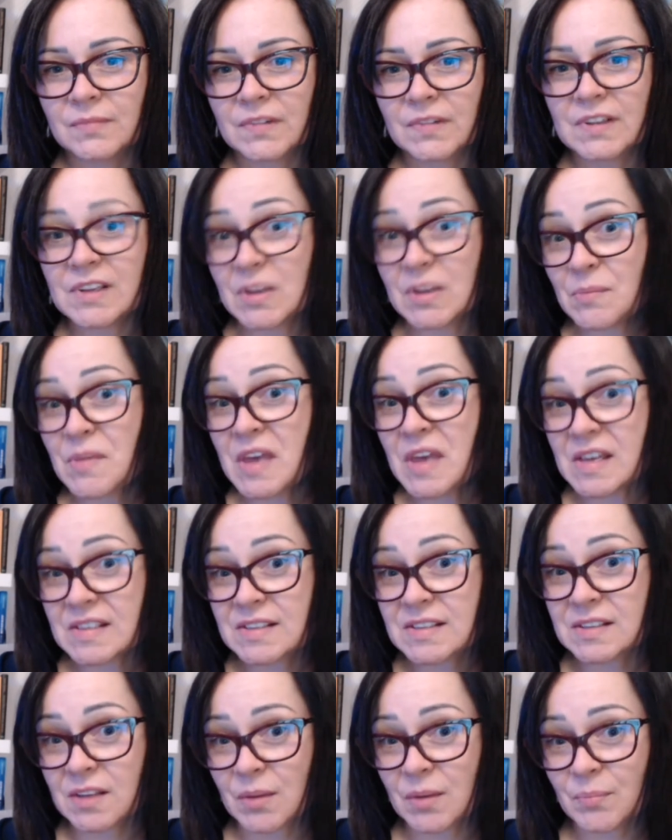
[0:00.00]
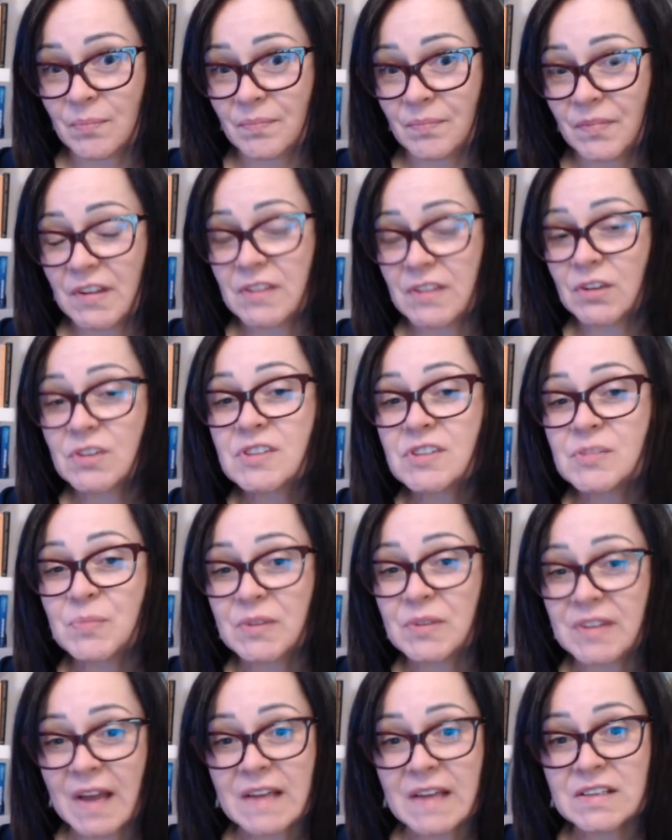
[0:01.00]
kim jestem. I to jest
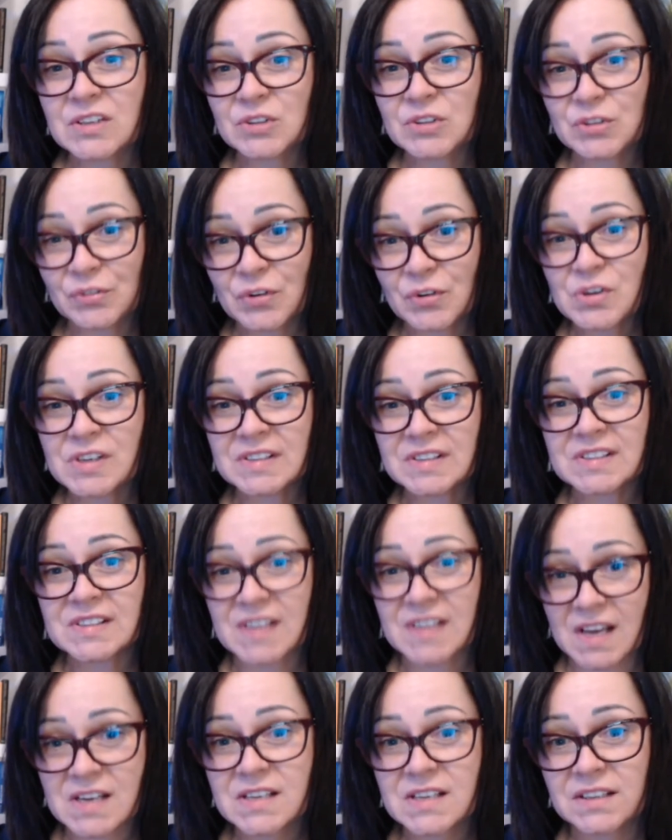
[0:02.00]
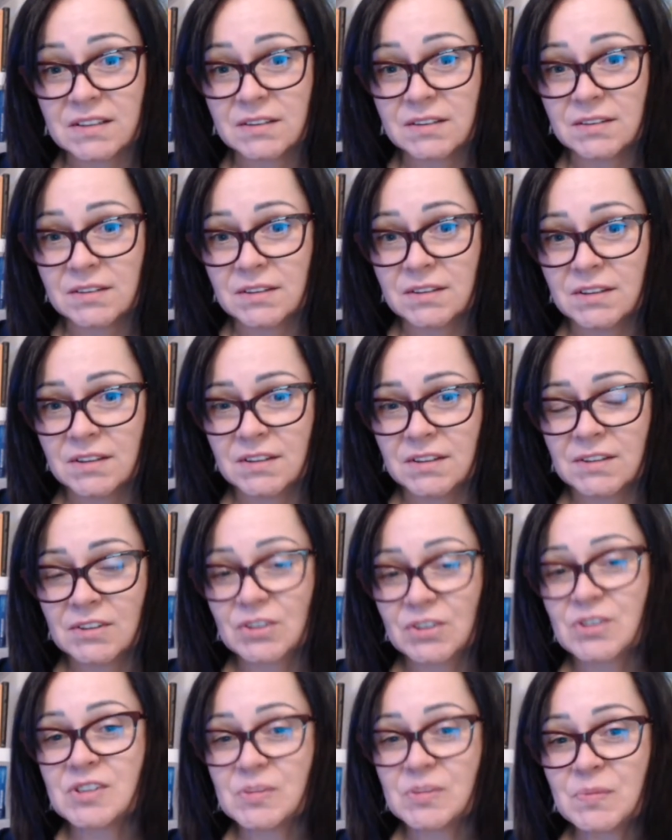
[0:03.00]
pytanie o Twoje cechy,
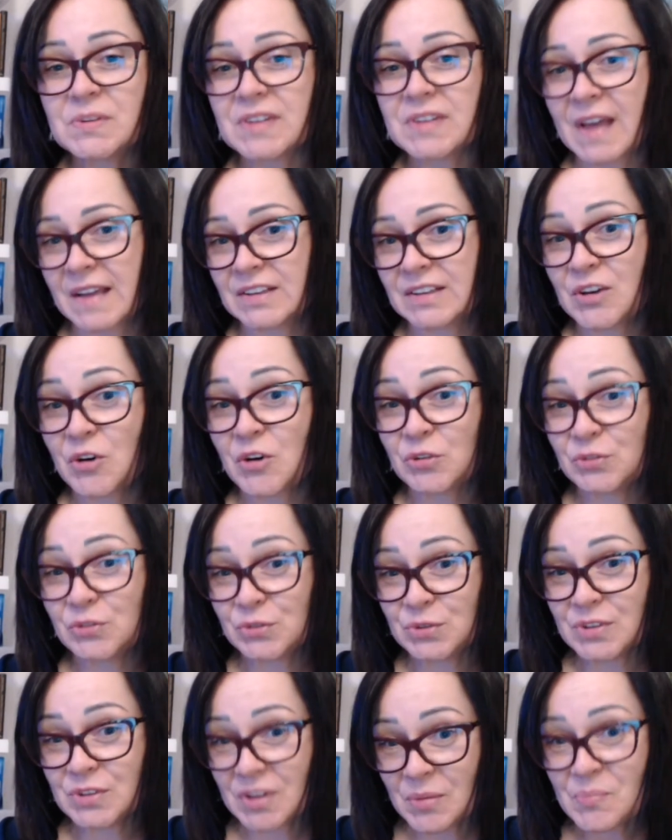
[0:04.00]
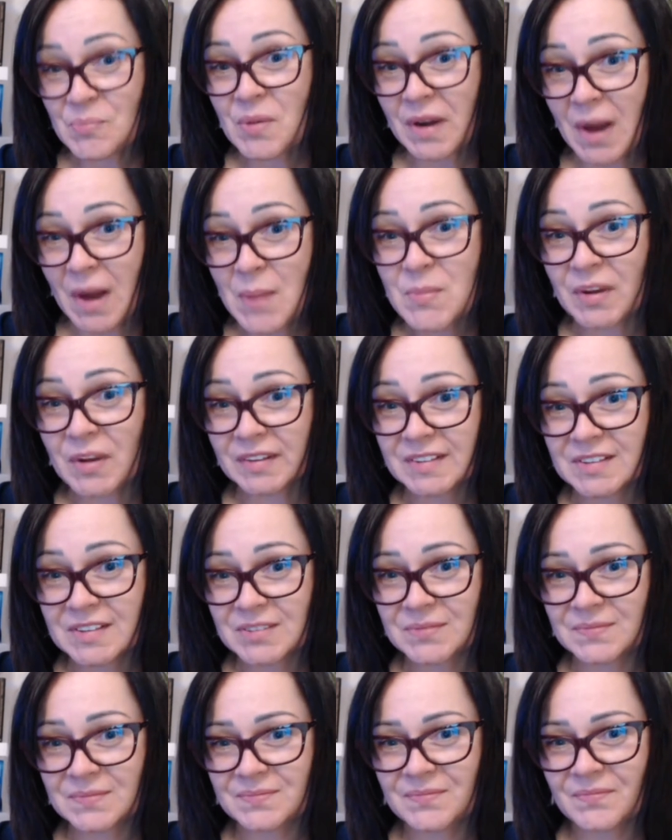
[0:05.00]
to jest pytanie o Twój temperament.
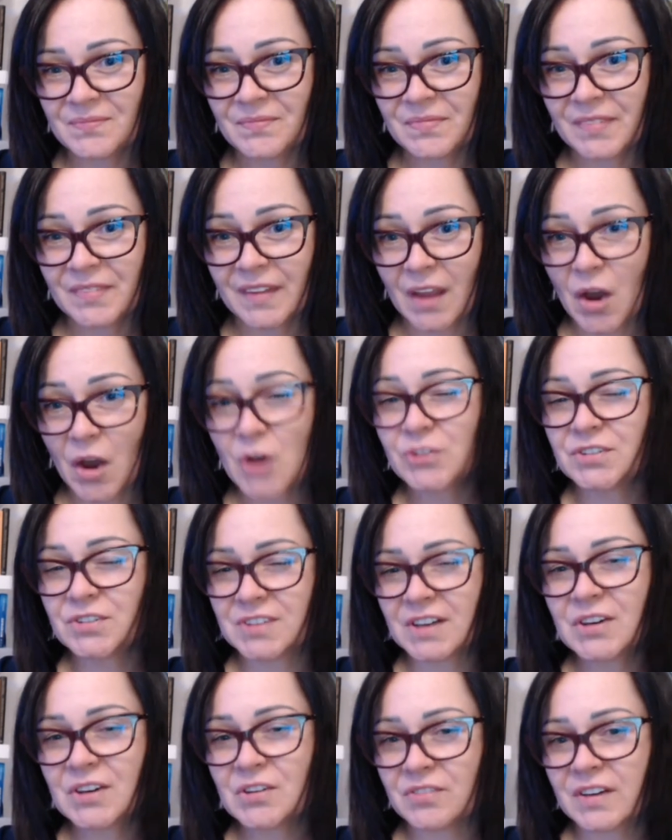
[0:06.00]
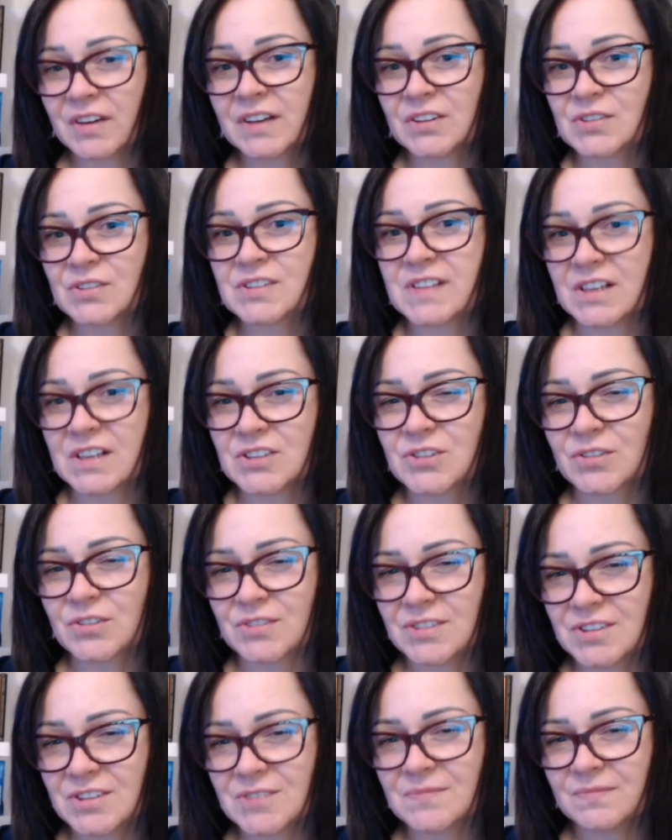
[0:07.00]
Od tego warto
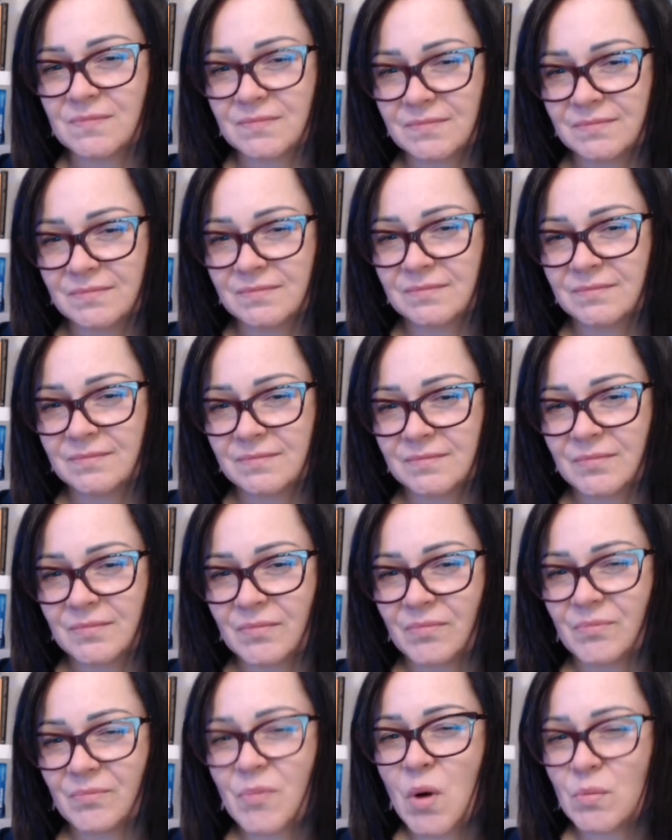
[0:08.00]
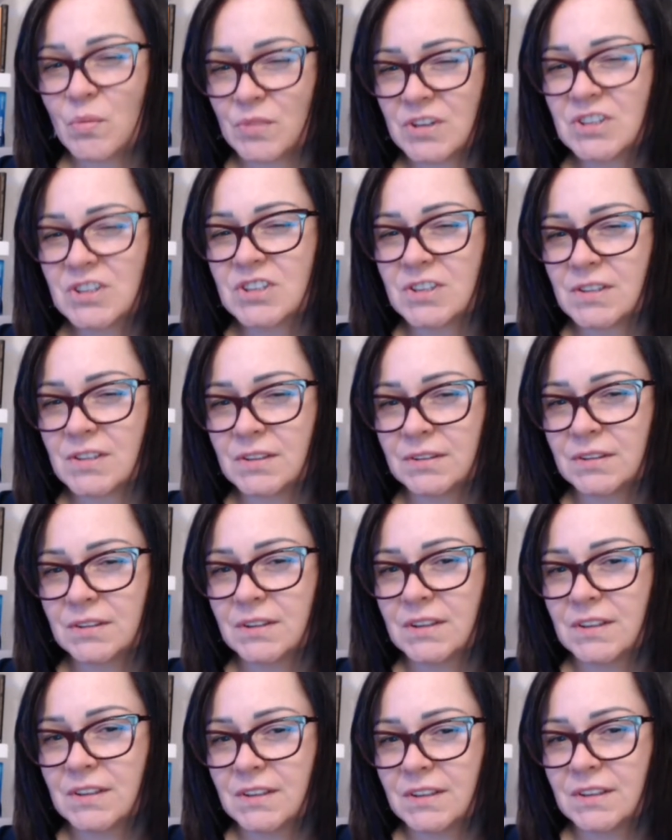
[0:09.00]
zacząć. Pomyśl,
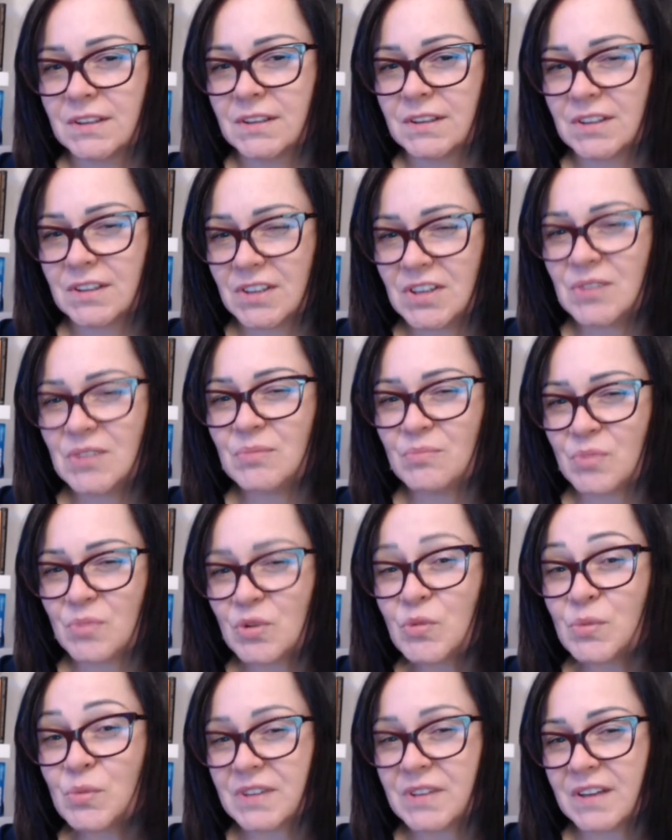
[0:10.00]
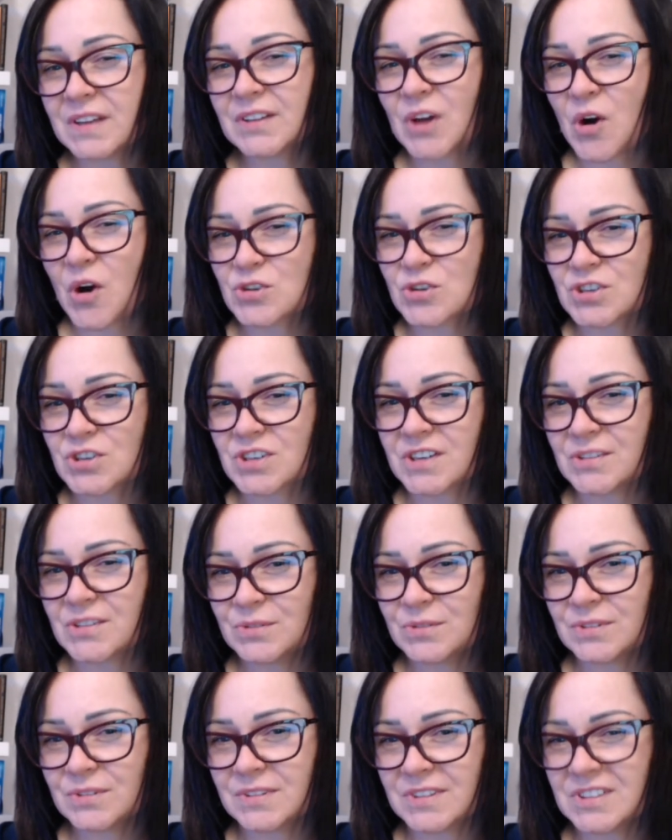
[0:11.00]
kim byłby ten
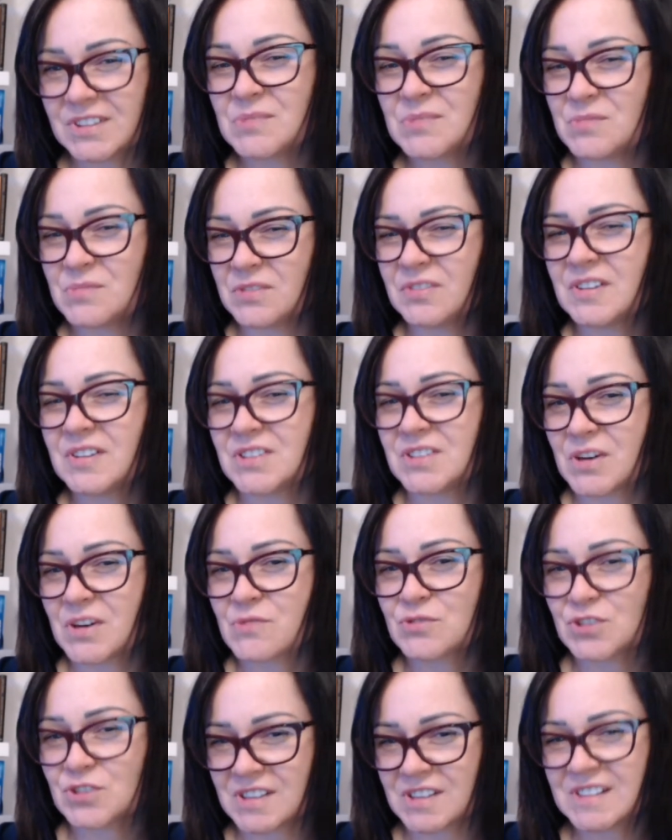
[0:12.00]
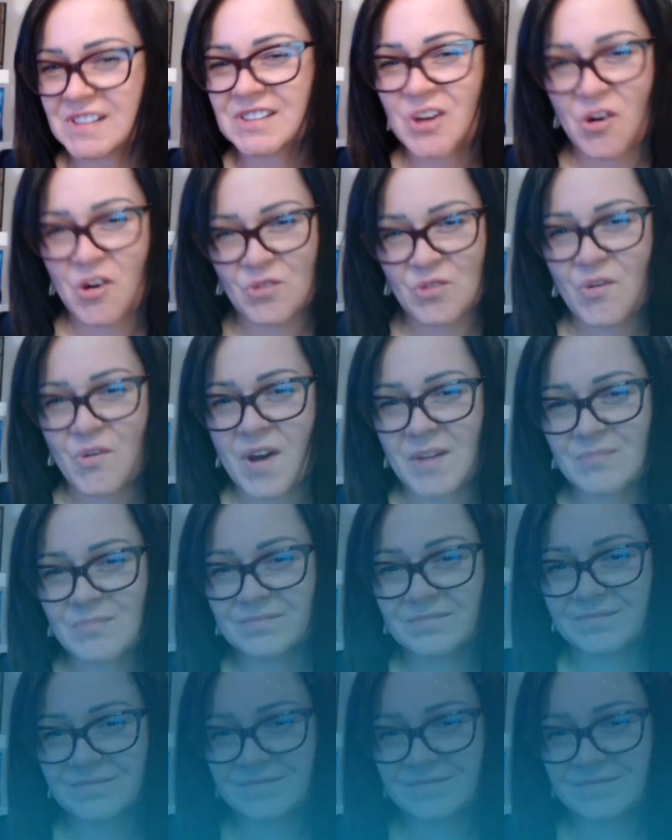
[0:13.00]
orzeł, gdyby wiedział, że jest orłem,